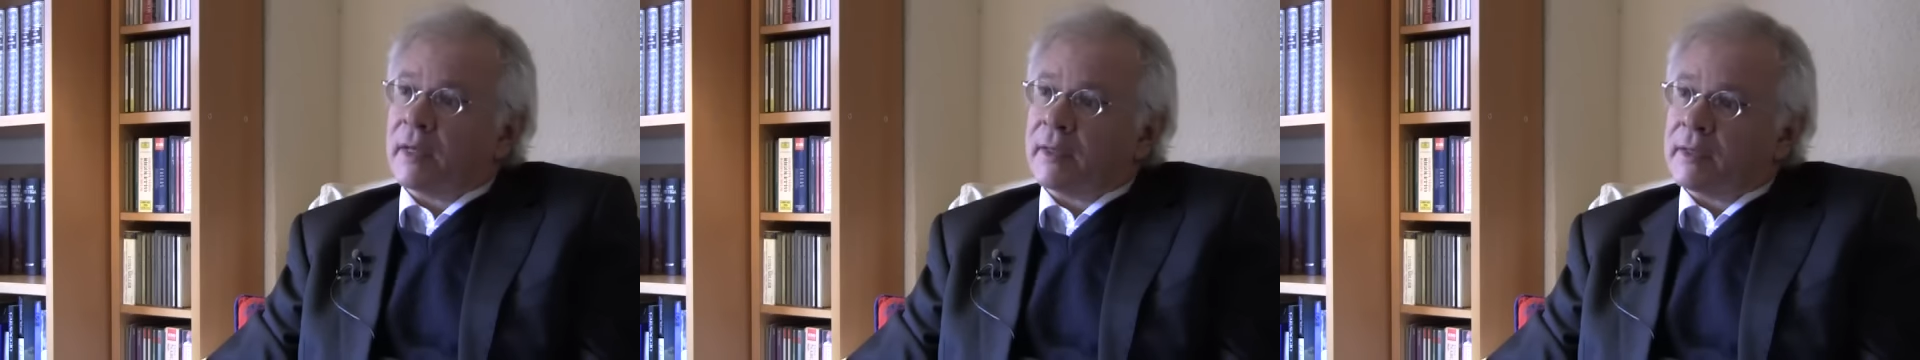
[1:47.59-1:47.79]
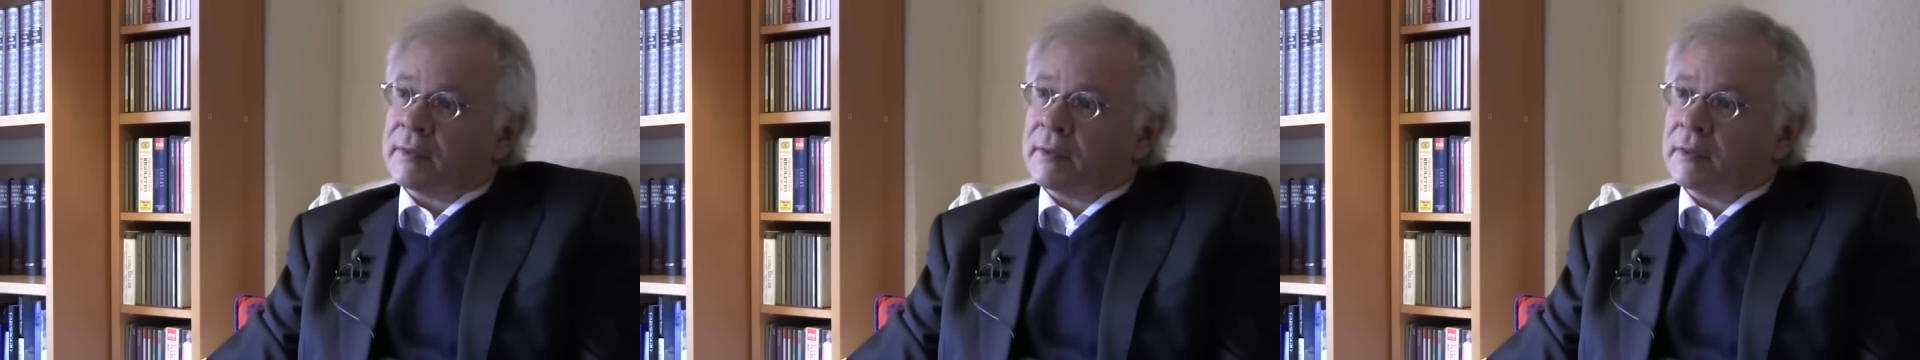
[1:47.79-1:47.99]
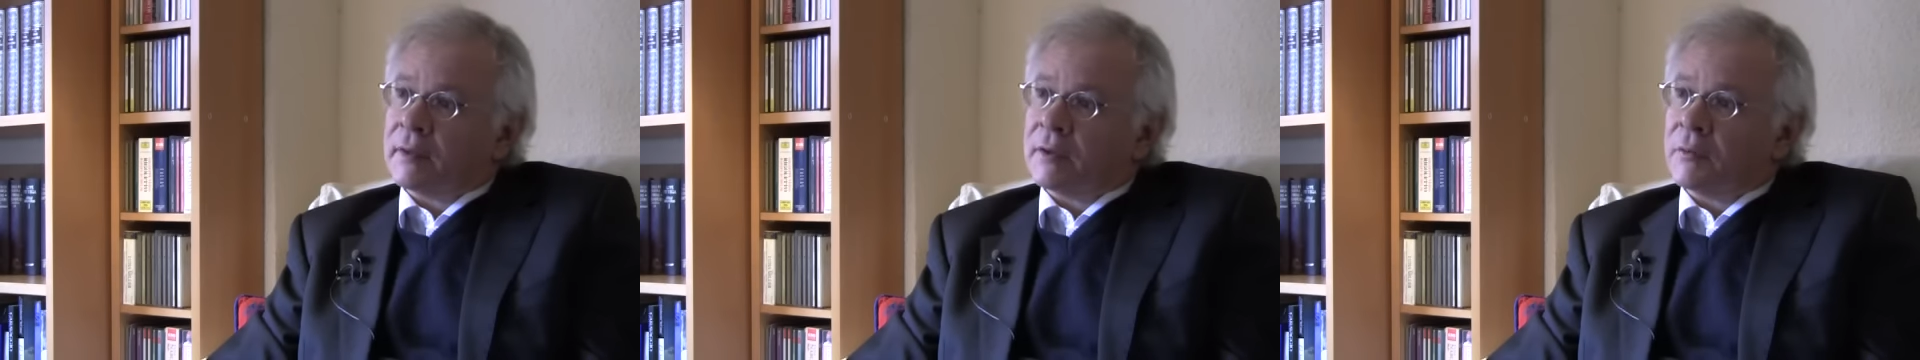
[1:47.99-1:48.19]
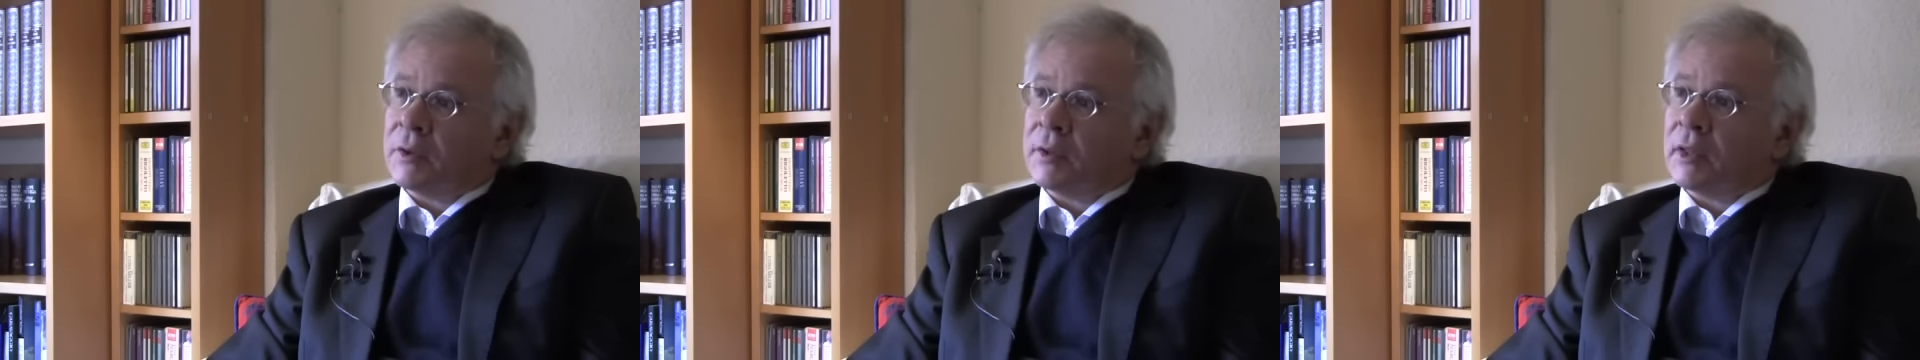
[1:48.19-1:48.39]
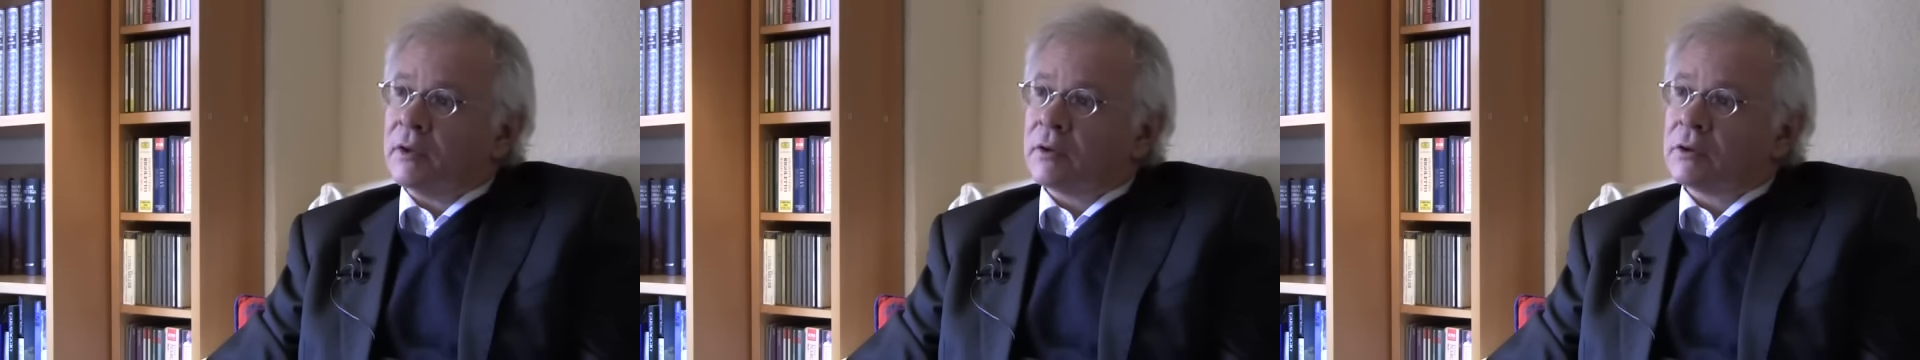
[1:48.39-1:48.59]
la crisis del
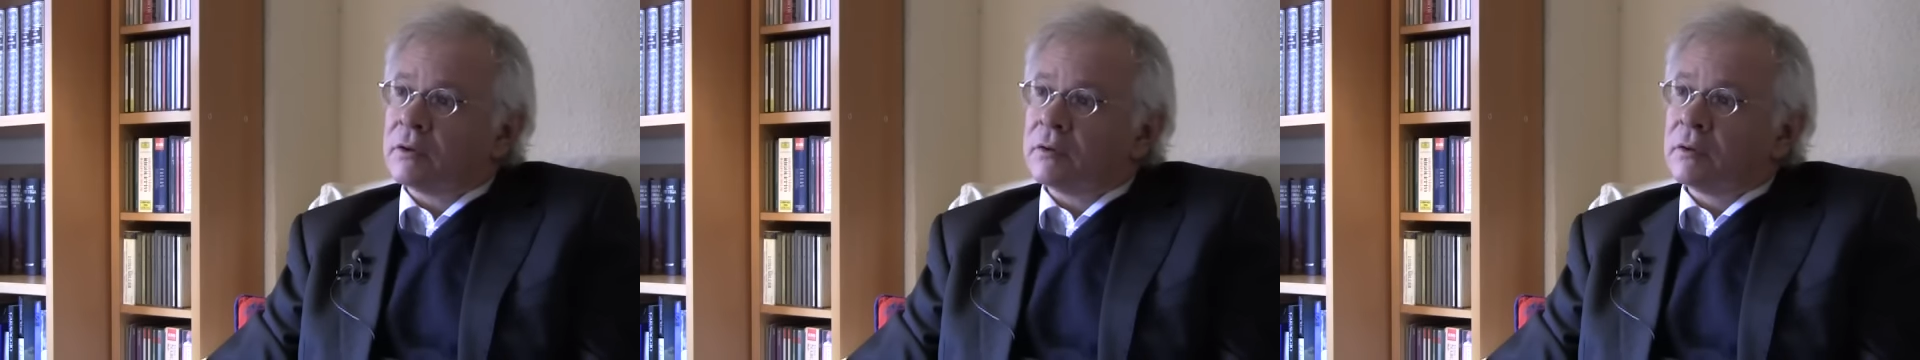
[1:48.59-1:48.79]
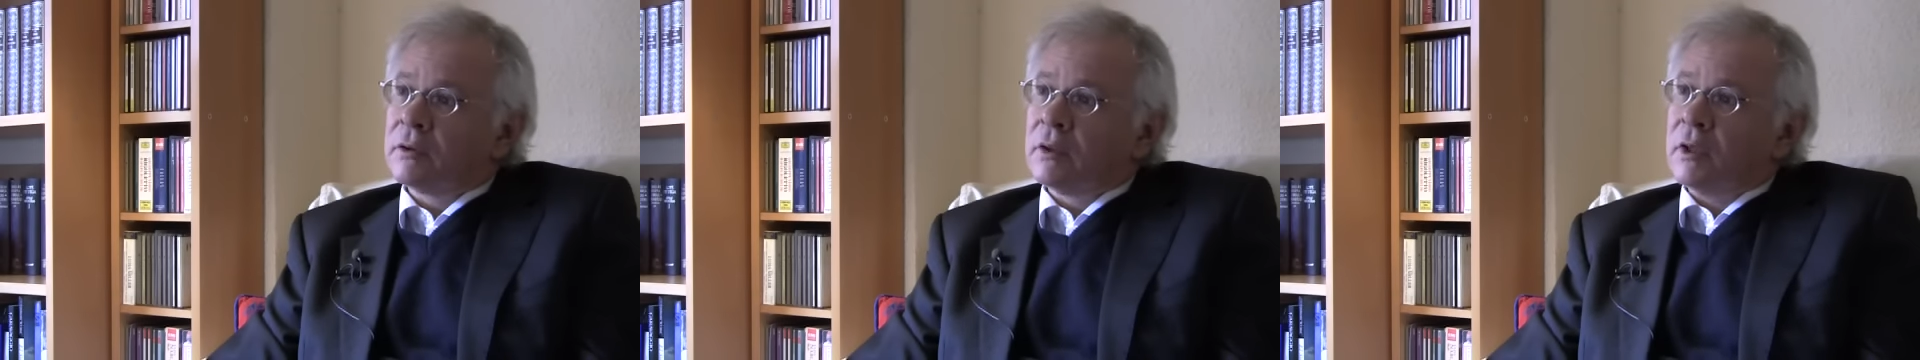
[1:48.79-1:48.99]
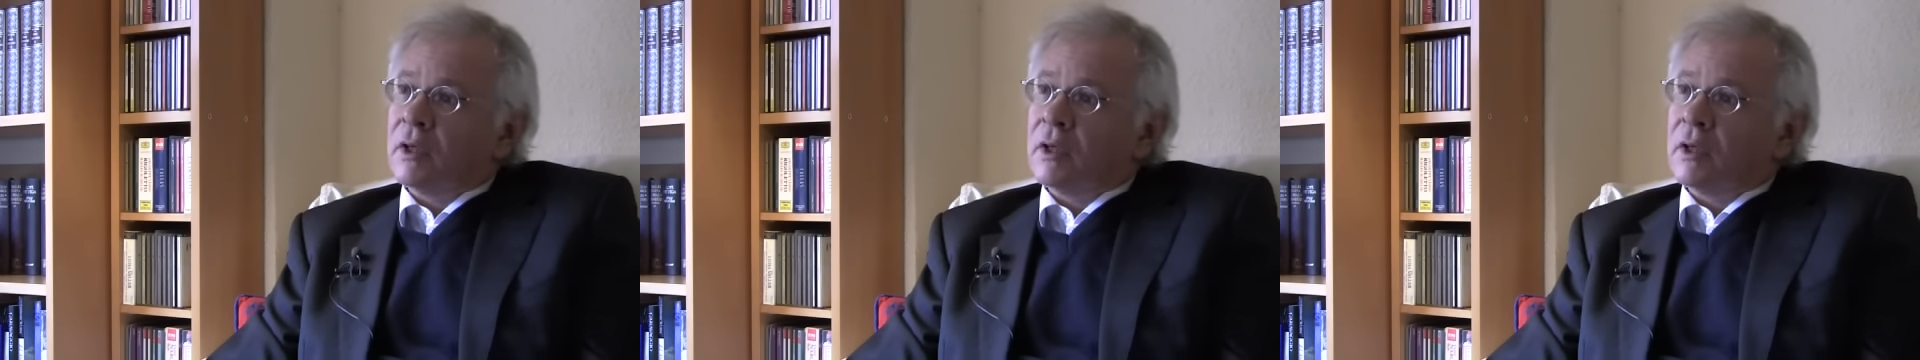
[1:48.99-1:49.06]
98,